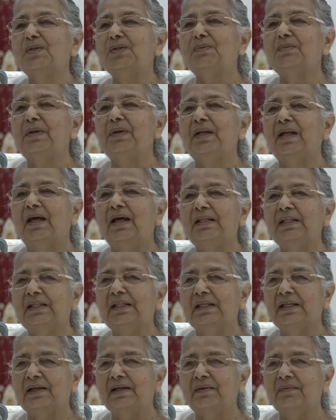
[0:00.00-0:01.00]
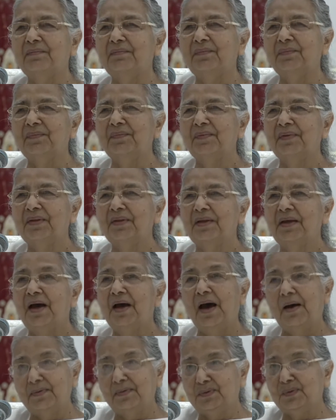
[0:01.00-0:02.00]
தாதி வேண்டான்னு
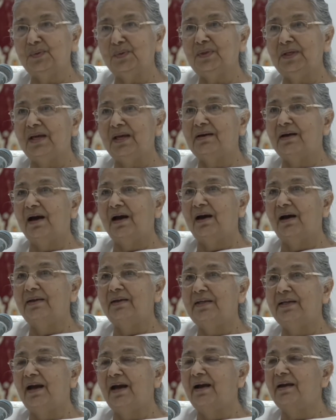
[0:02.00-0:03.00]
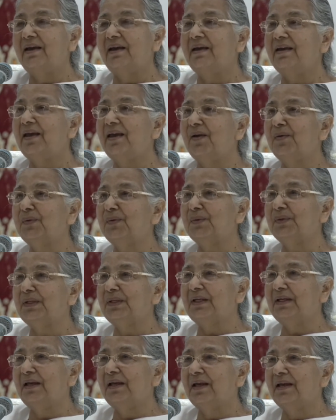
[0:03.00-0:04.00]
சொன்னதுக்கப்புறம் கூட அவங்க பாபாவுடைய பண்டாரால்
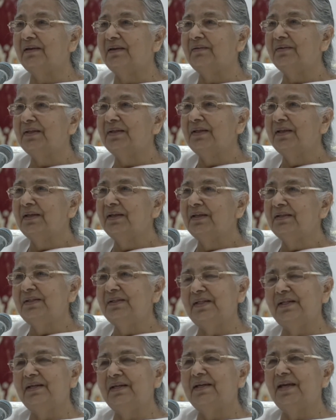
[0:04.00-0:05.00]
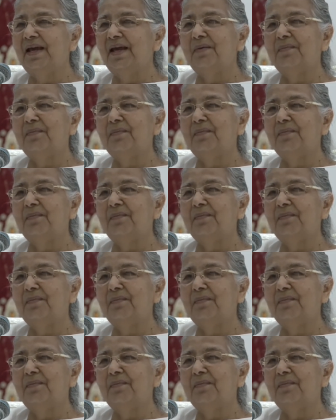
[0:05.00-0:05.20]
போட்டுட்டு போனீங்க போனாங்க